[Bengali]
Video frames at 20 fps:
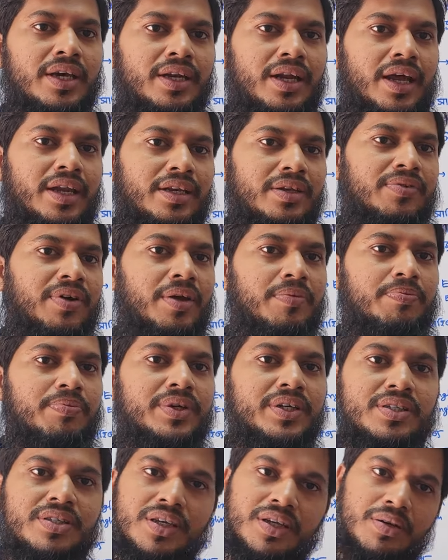নাইনটি ফাইভ
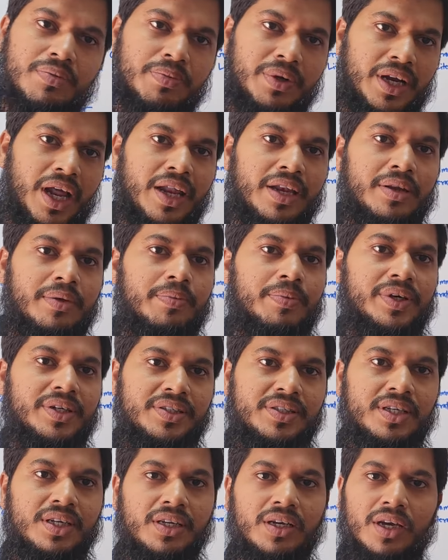পার্সেন্ট বা নাইনটি
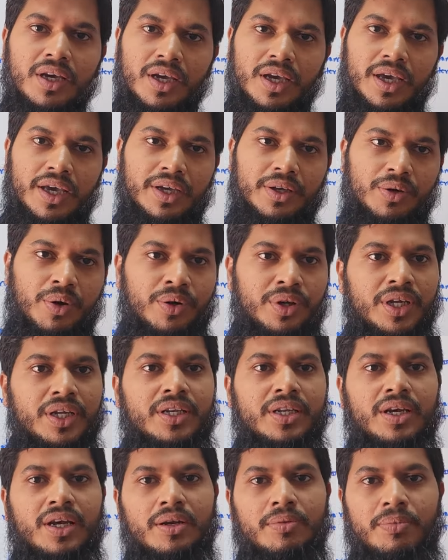পার্সেন্ট এই নন
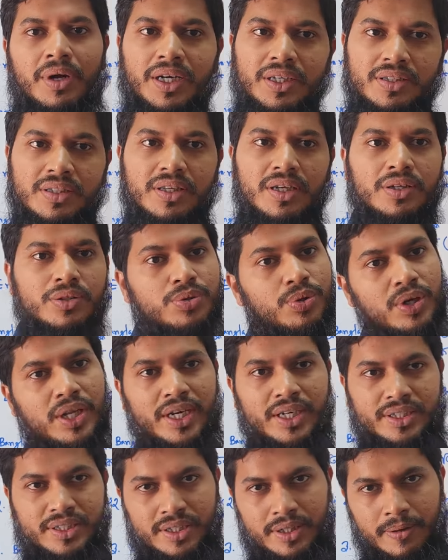টেকনিক্যাল মার্কস চলে
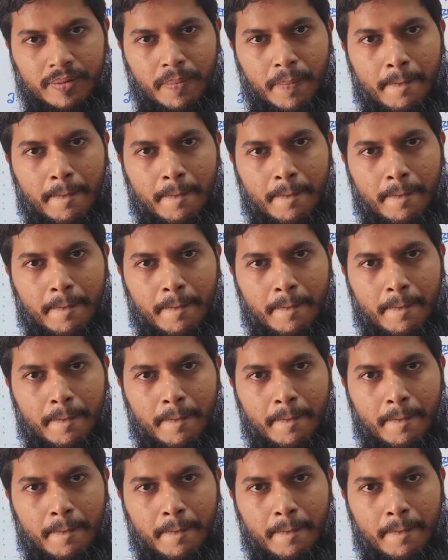আসে